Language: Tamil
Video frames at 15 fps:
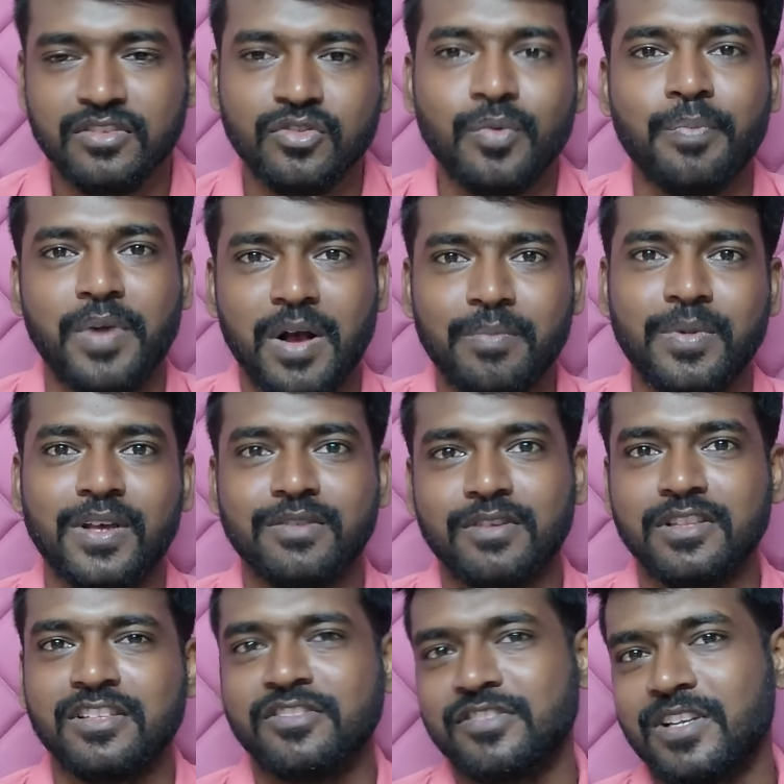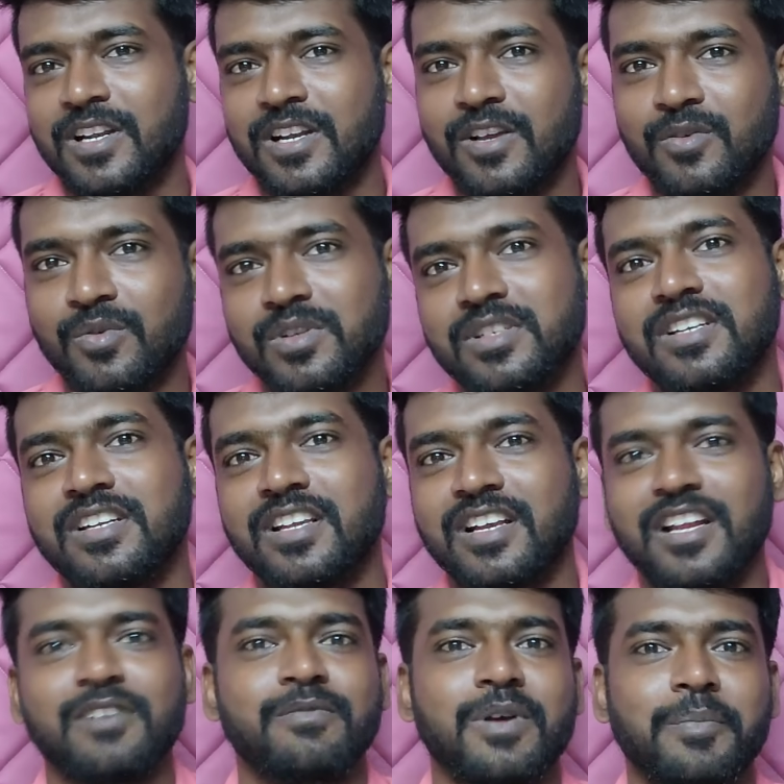ஸோ பாப்பா அது வந்துச்சுன்னா நான் உங்கள்கிட்ட
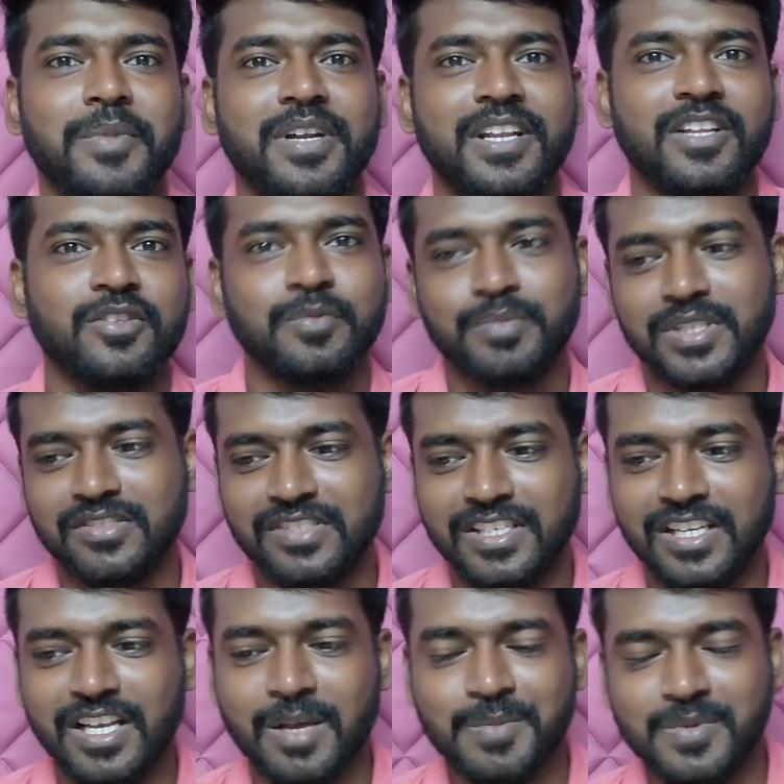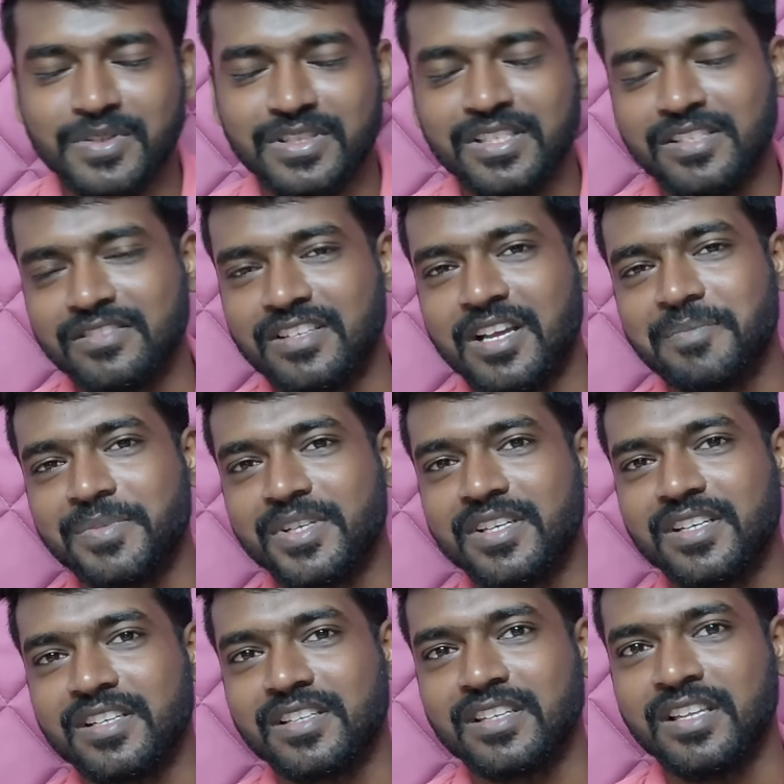கன்ஃபார்ம் பண்ணுறேன் எதுவும் பிரச்சனை இல்லாமல் வந்துருச்சா
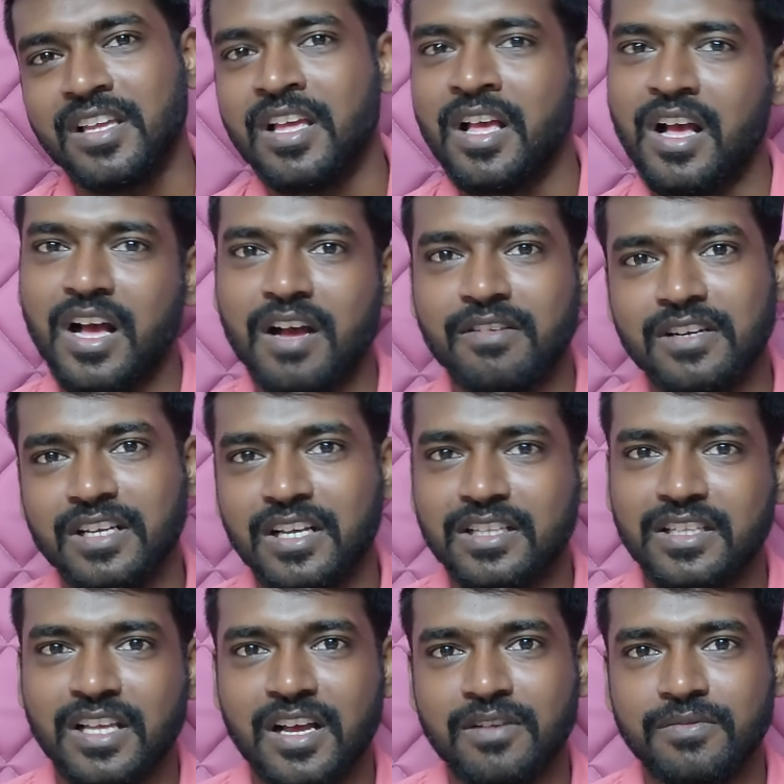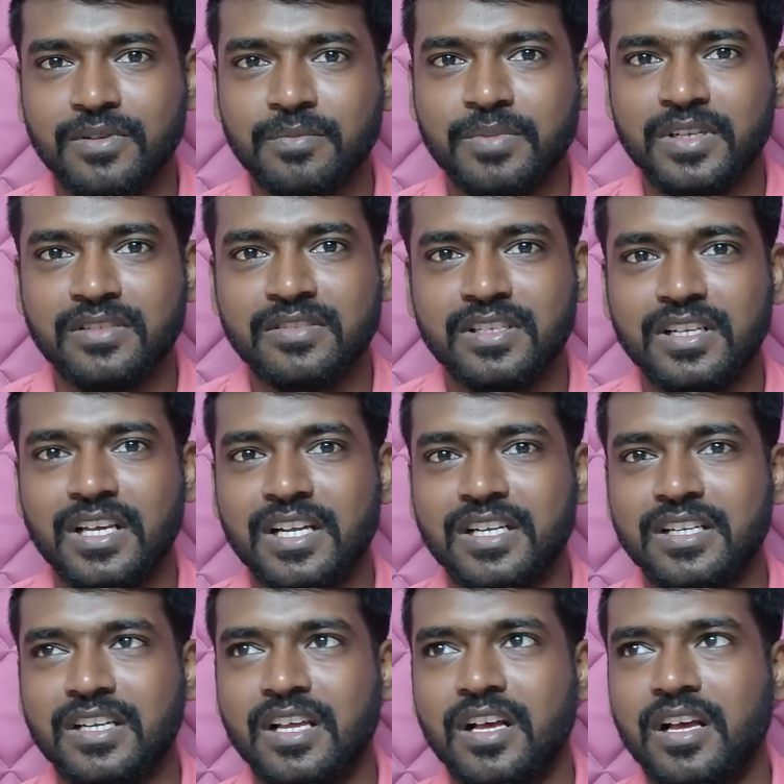அப்படின்றது அவனுக்கு அந்த ஆஃபர் ப்ரைஸை
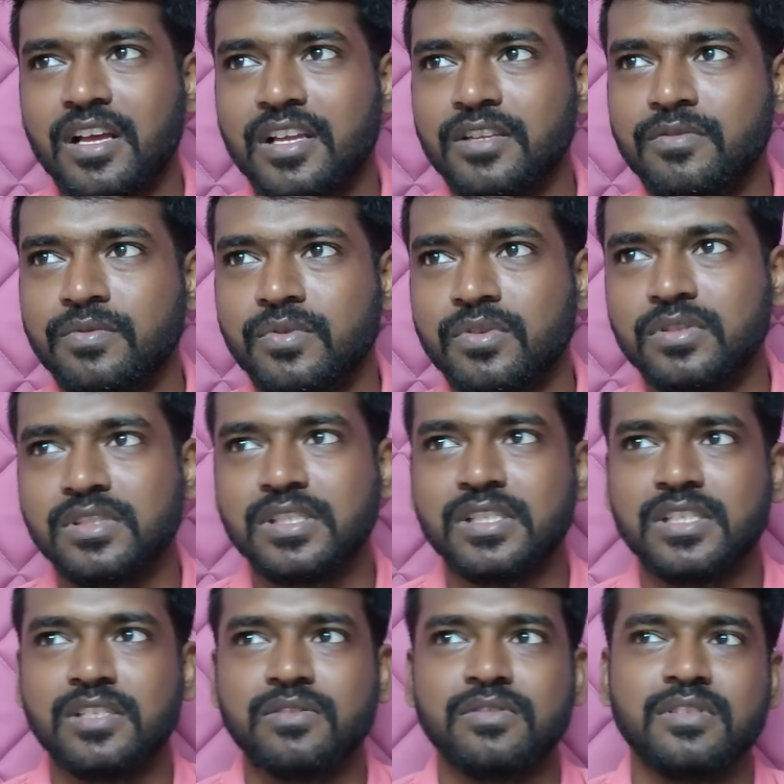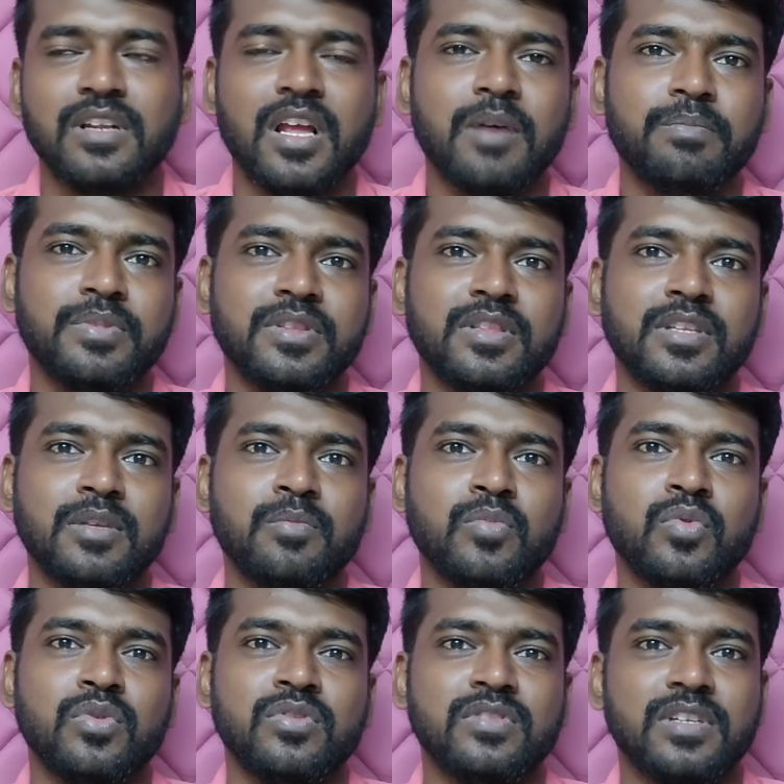கரெக்டாக ஐஃபோன் தேர்ட்டின் வந்து நாற்பத்தி மூணு